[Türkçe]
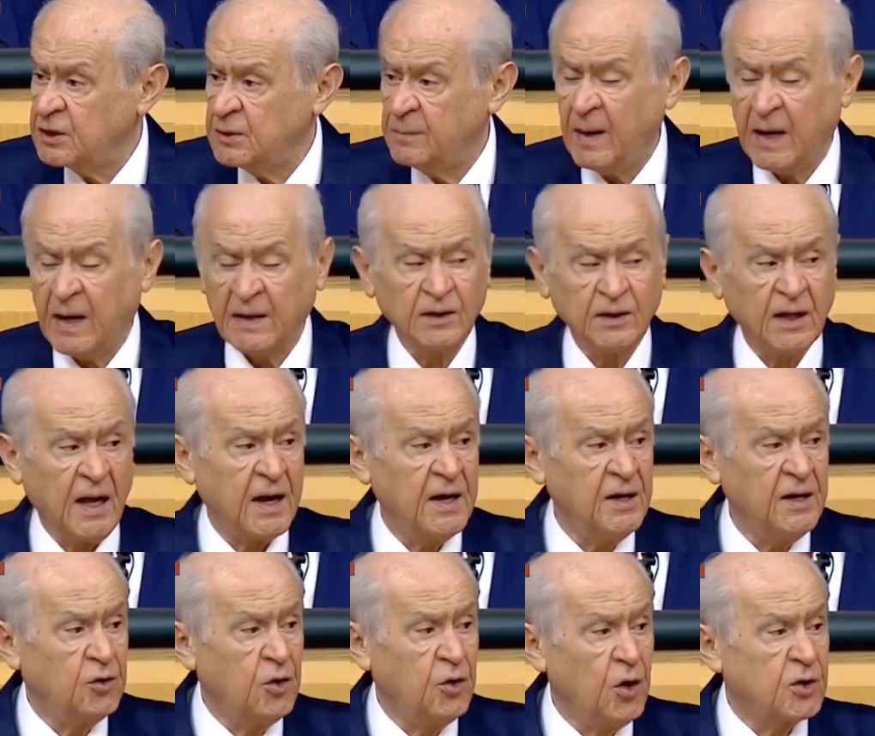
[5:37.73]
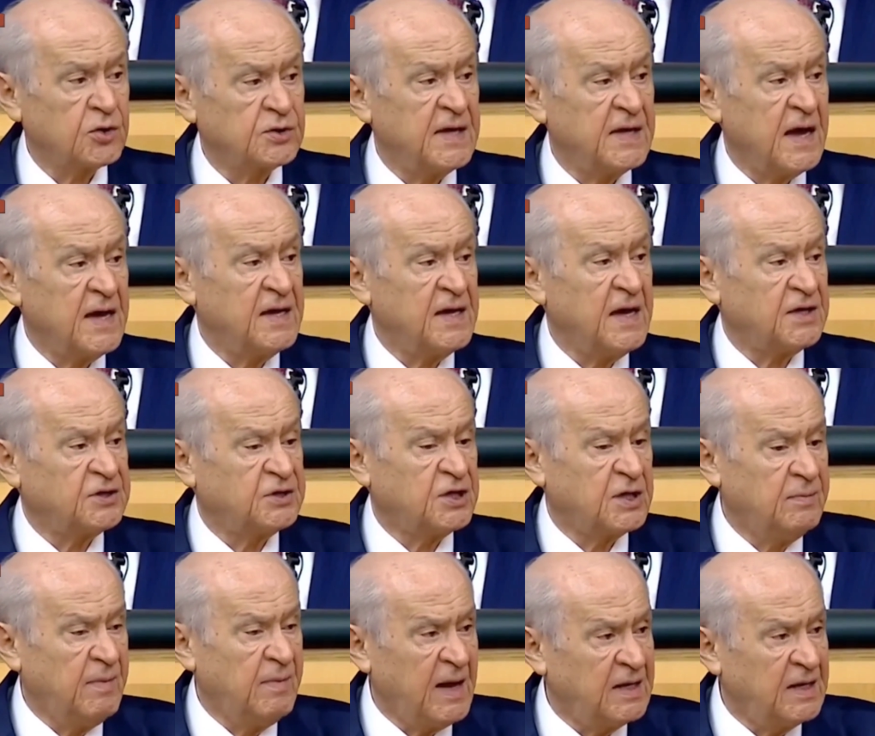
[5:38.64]
İrtibatlarını gözden
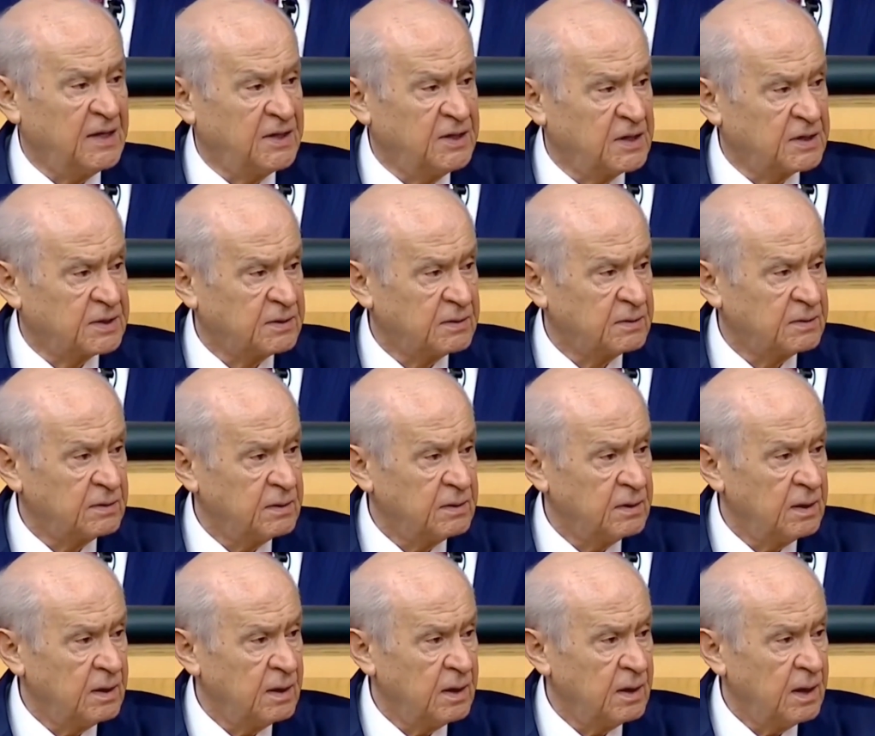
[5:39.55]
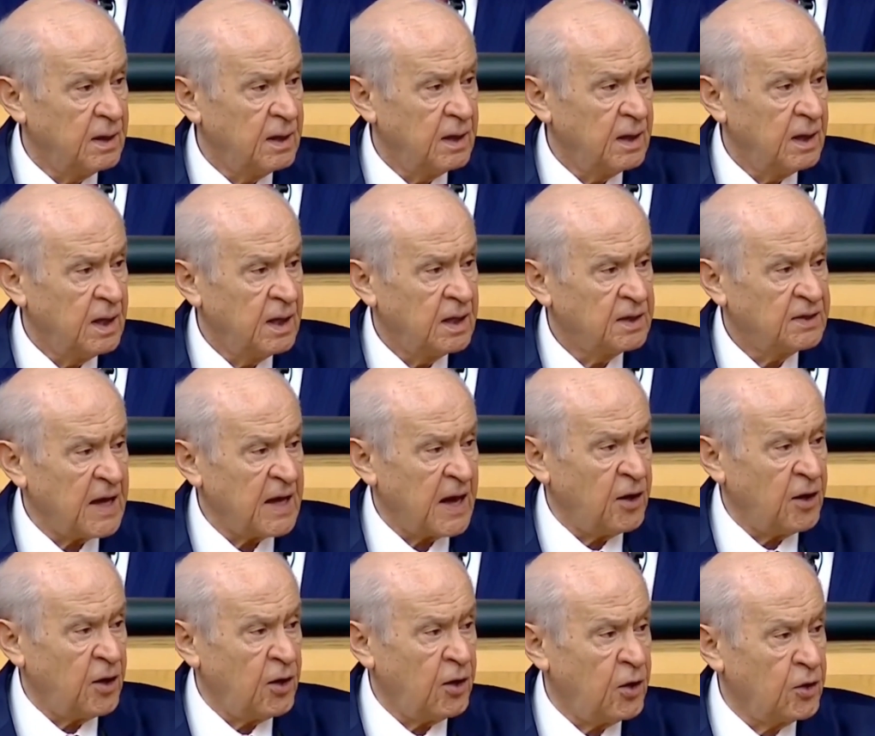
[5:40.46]
geçirmelidir.''
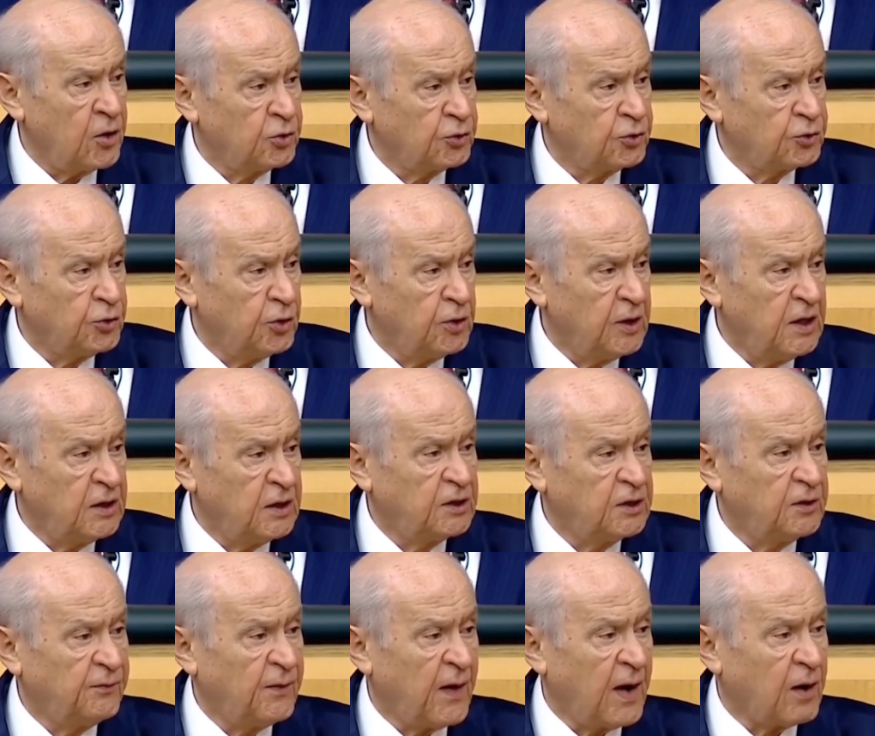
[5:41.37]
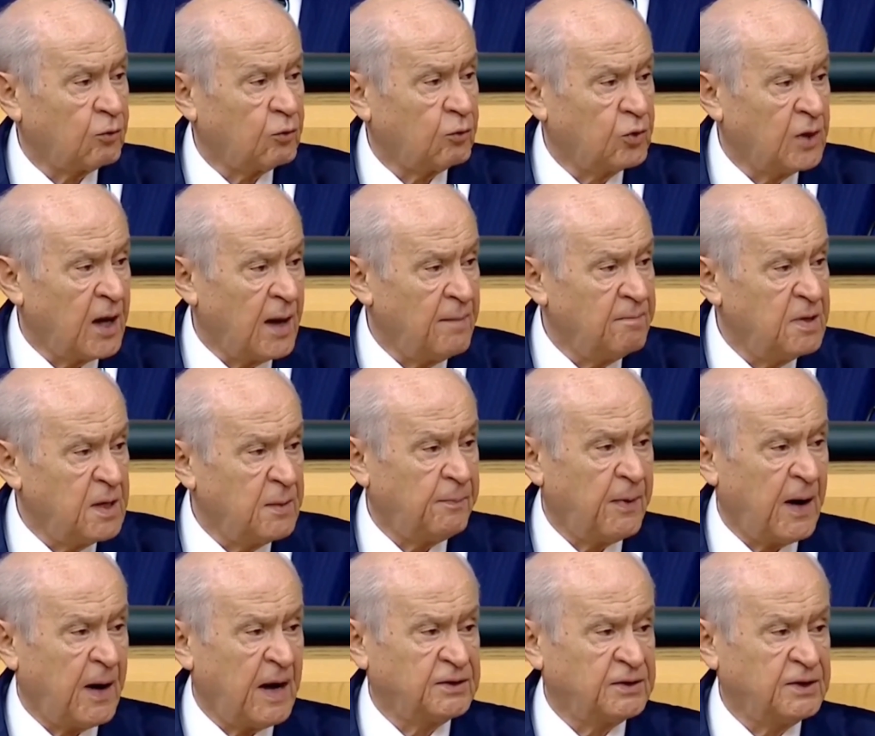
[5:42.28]
terör örgütüyle ittifak kuran
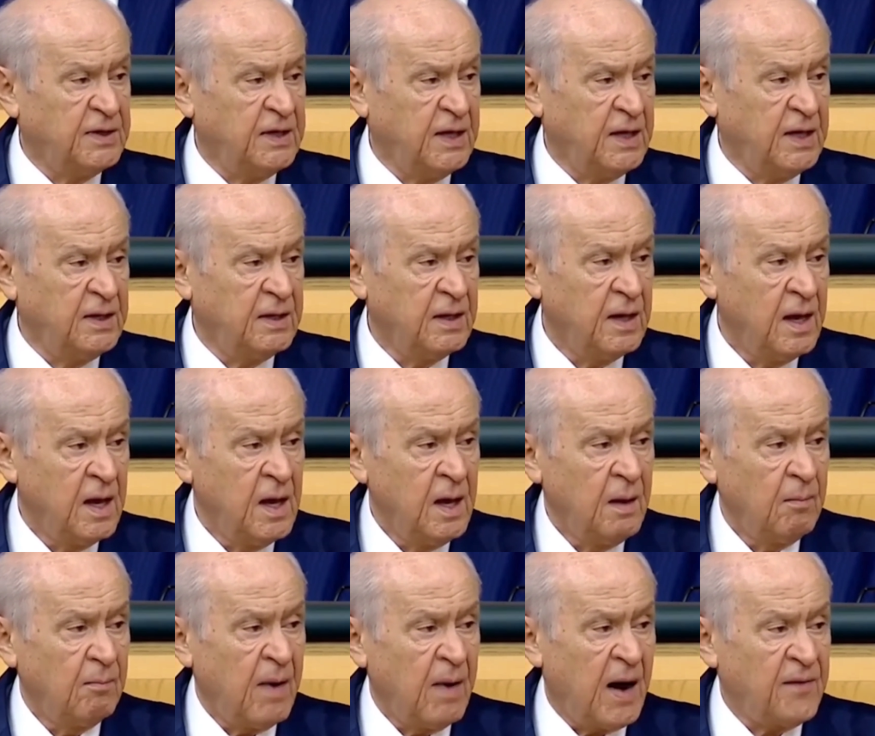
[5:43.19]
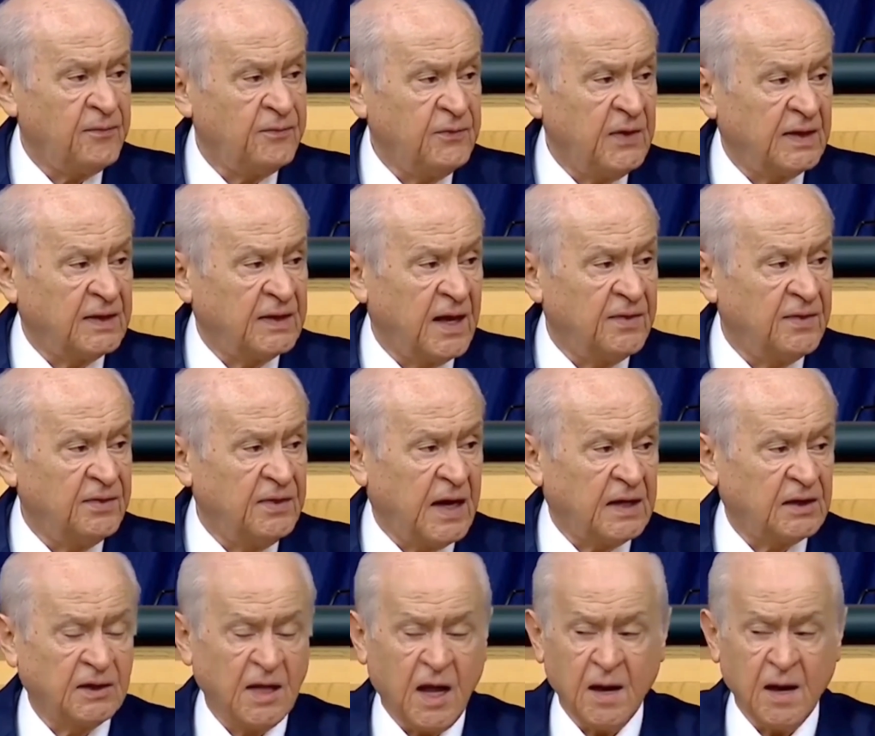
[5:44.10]
bir partinin
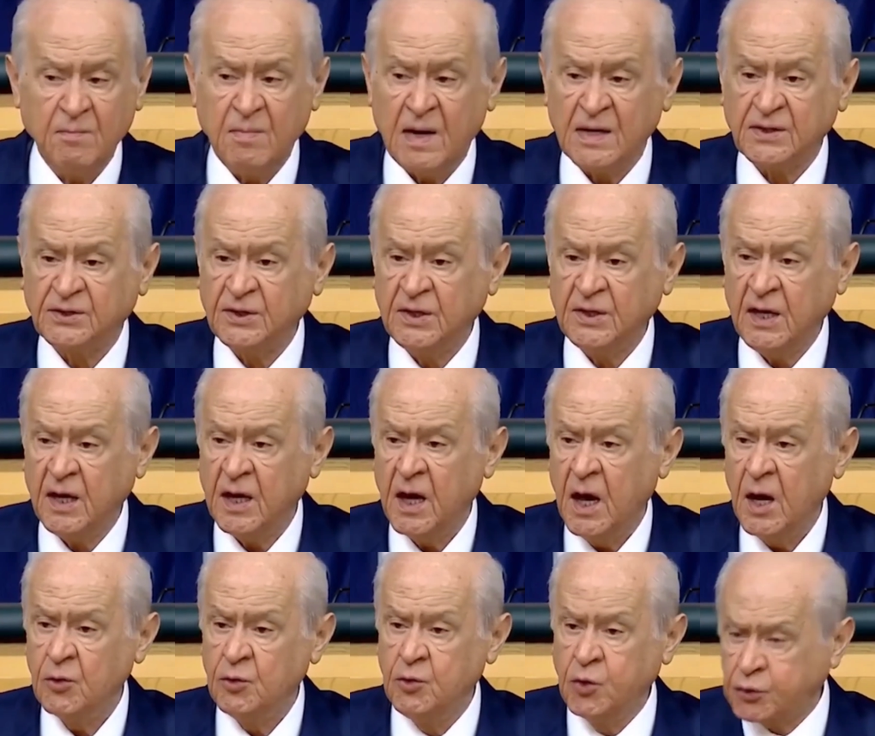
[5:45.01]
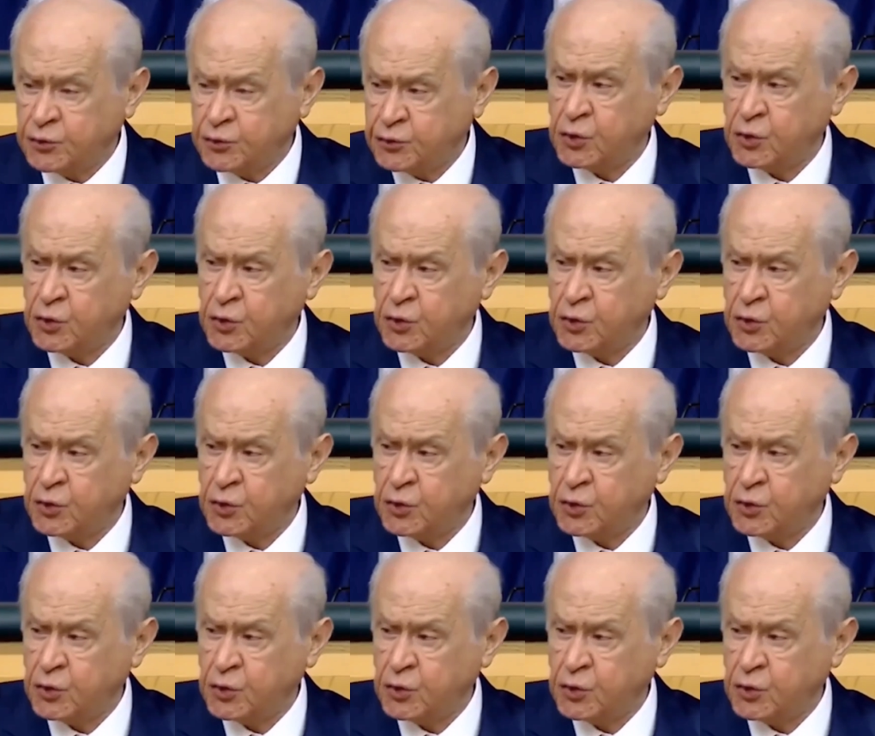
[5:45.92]
mafyadan dertlenmesi